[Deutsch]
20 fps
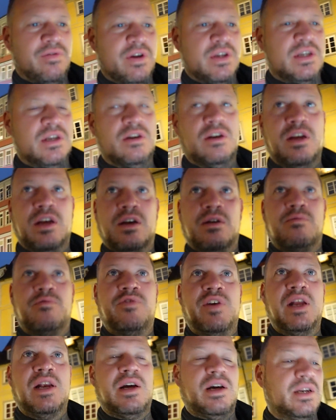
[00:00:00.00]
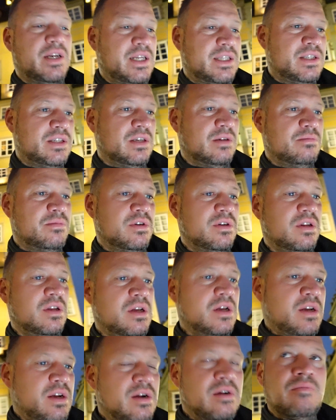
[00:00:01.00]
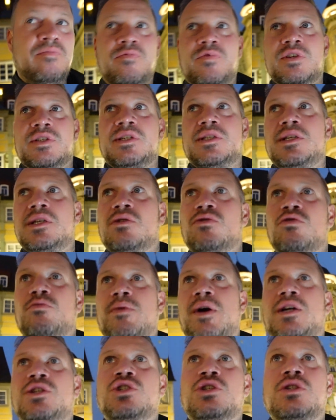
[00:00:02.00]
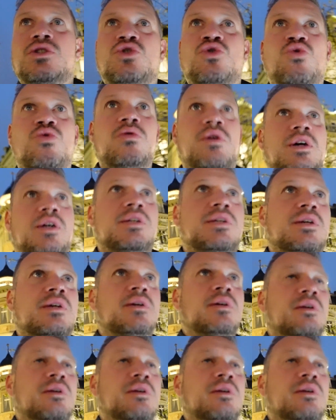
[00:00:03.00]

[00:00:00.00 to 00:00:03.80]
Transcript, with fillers: weil ich hier in irgendeinem WLAN-Netz drin bin, was sich automatisch gezogen hat.